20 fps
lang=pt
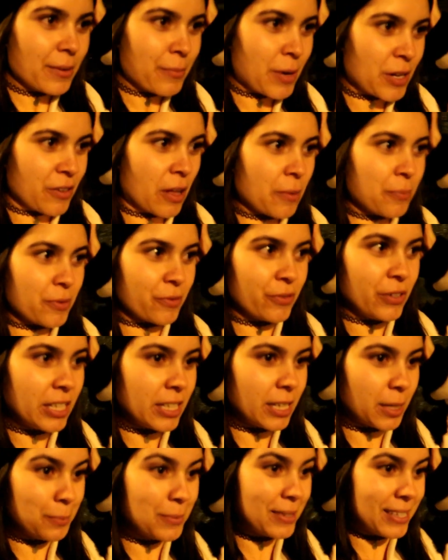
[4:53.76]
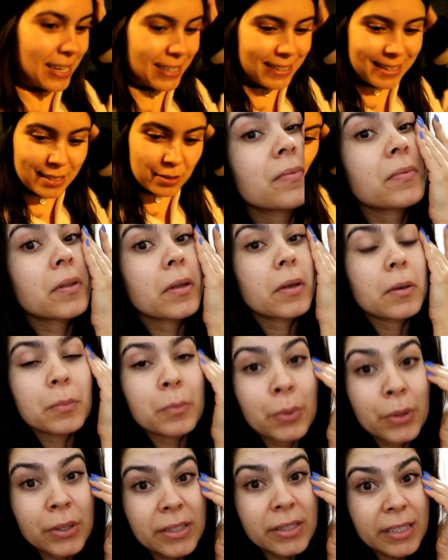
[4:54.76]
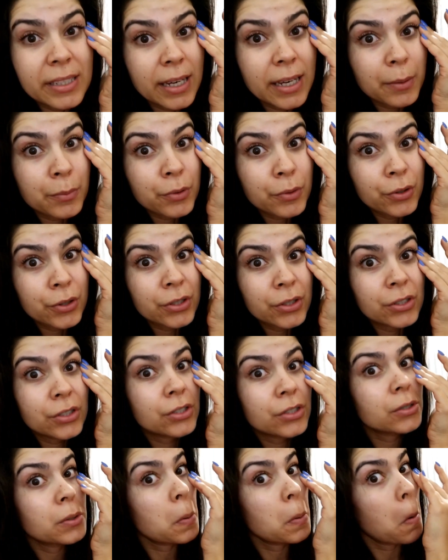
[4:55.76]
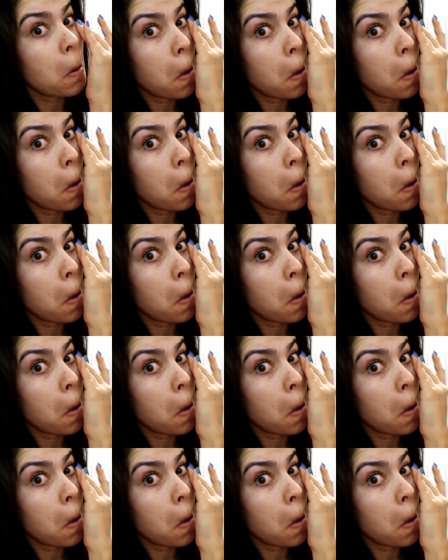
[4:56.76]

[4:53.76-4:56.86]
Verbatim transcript: mais vale prevenir que remediar, certo? Bom dia, amores.